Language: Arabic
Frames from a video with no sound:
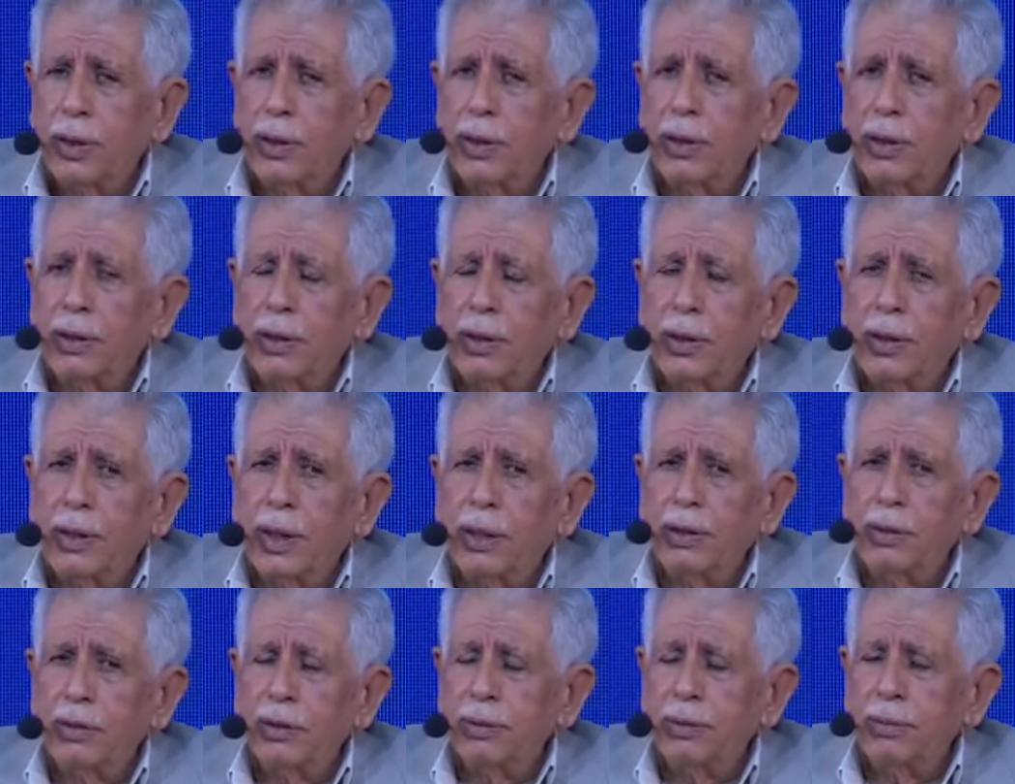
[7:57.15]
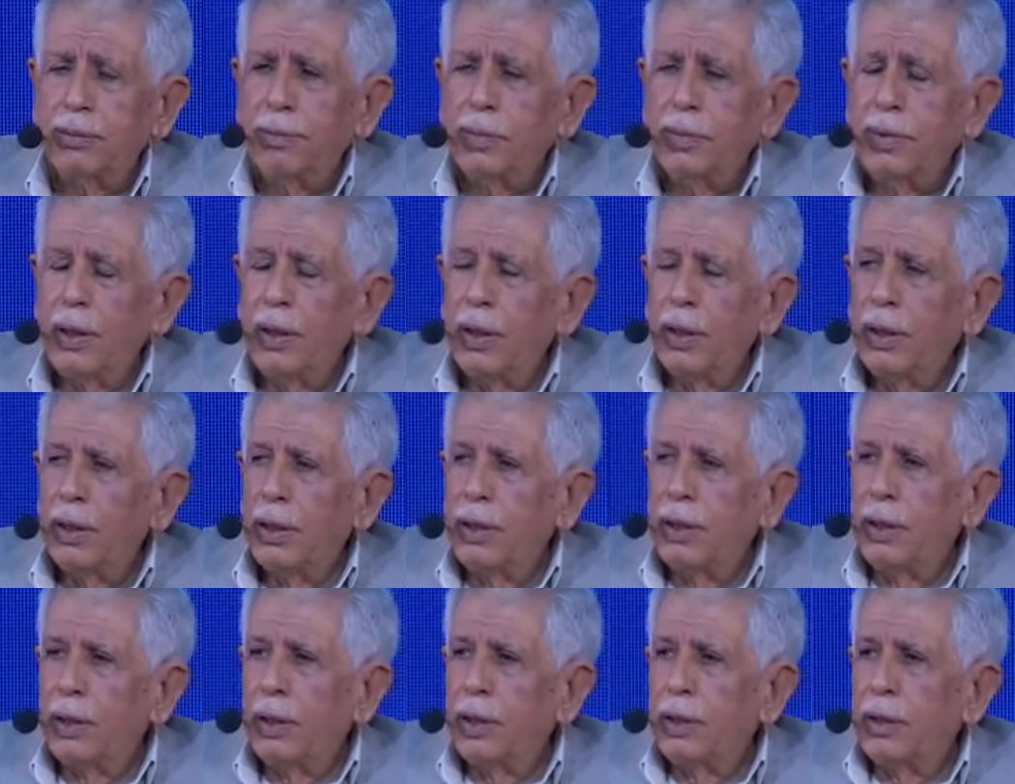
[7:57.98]
الكاتب
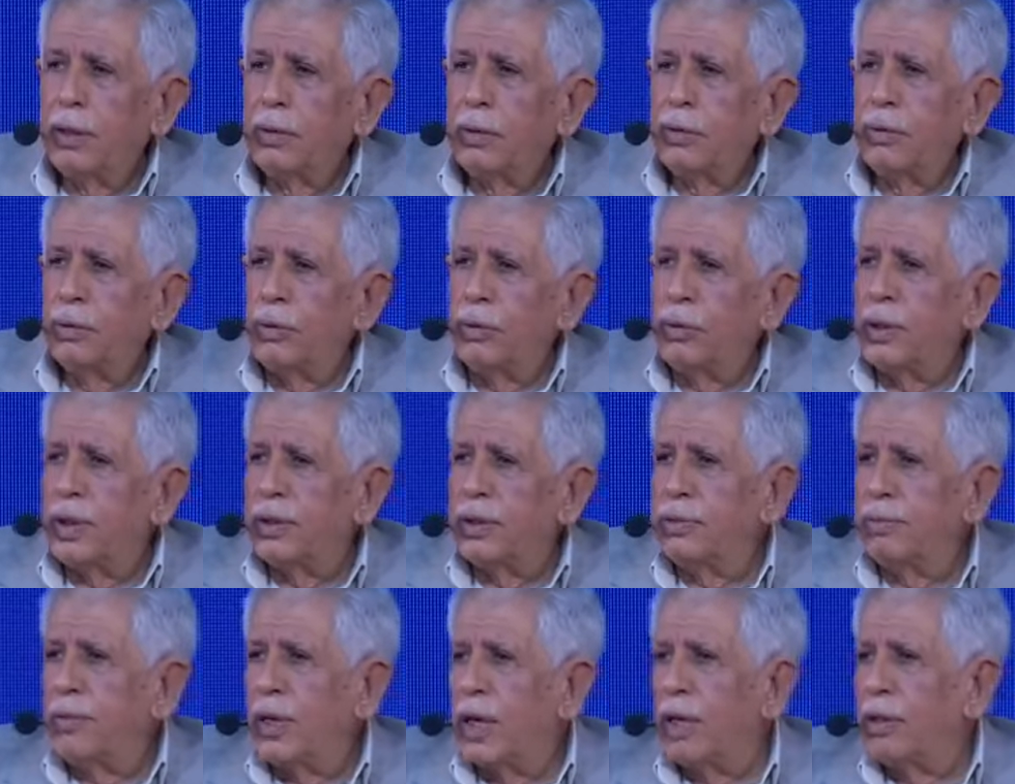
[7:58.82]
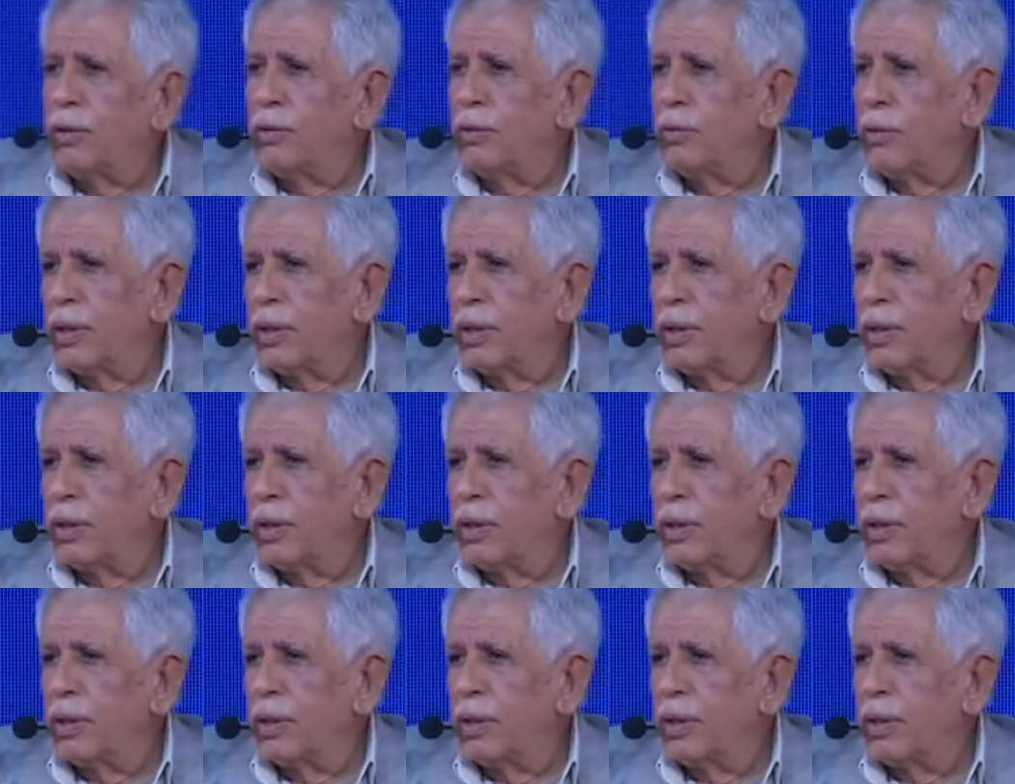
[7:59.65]
تولد معه